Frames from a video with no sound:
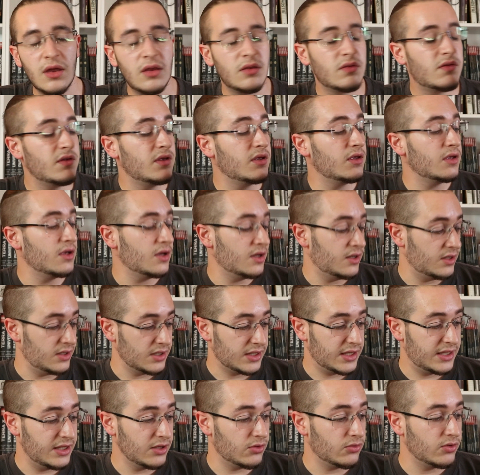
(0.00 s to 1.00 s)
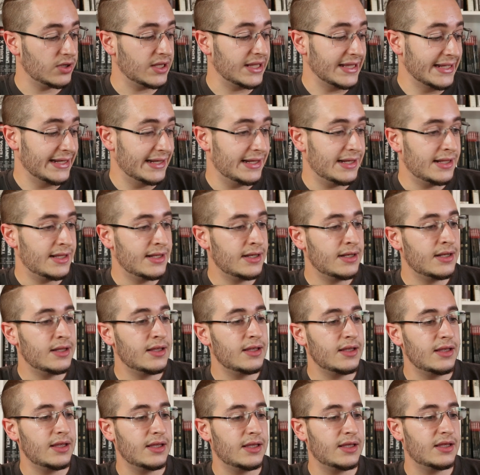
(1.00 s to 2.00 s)
di uh, Kieron
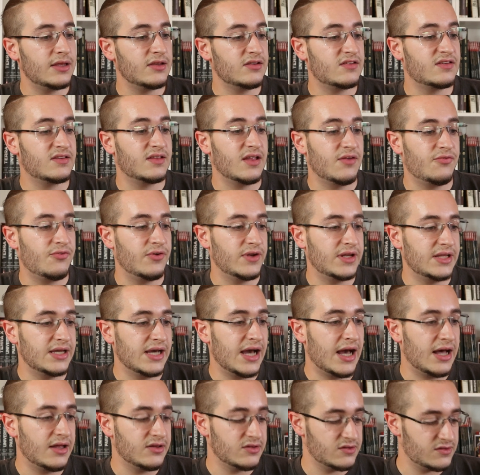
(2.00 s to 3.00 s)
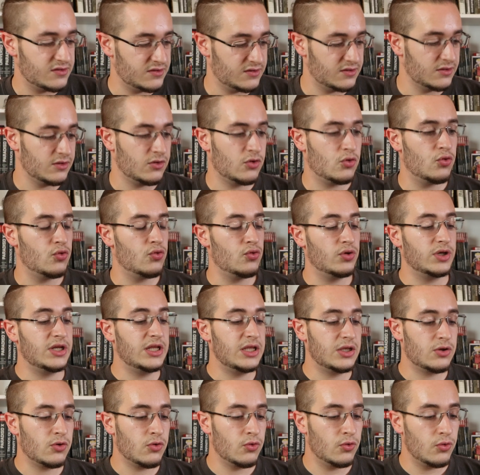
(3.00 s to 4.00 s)
Gillen e Stephanie Hans con
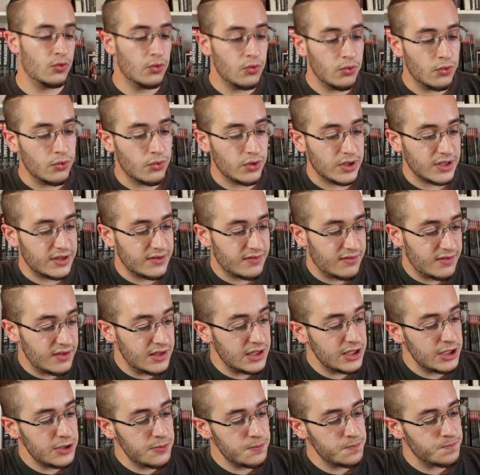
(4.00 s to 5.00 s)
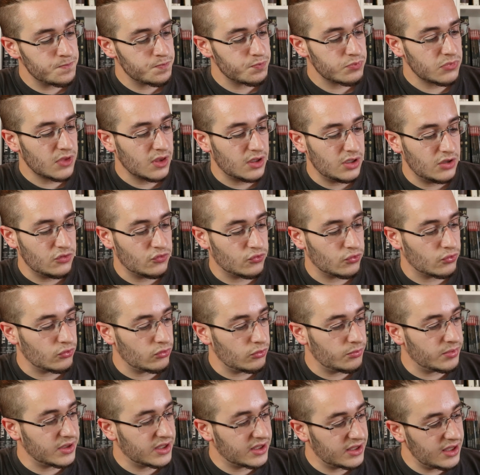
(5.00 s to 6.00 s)
i colori di adesso
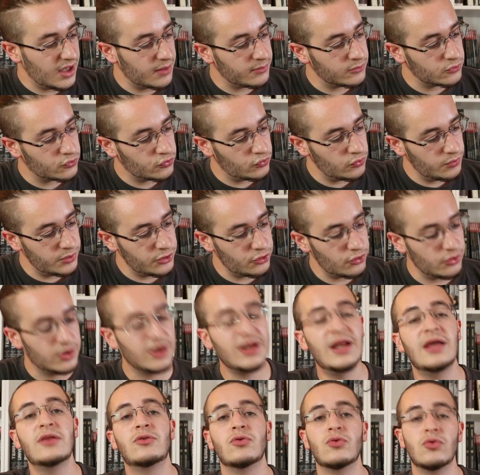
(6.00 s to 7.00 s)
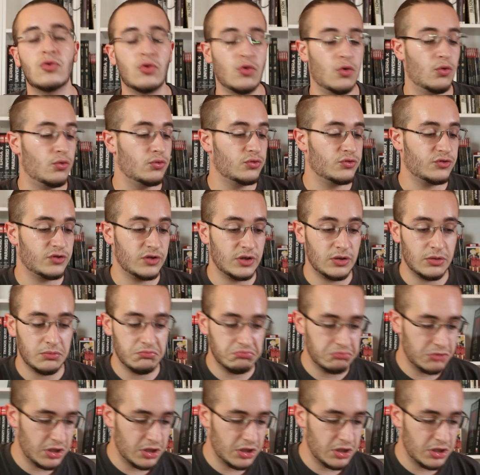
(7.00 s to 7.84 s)
lo becchiamo subito, Clayton Coles,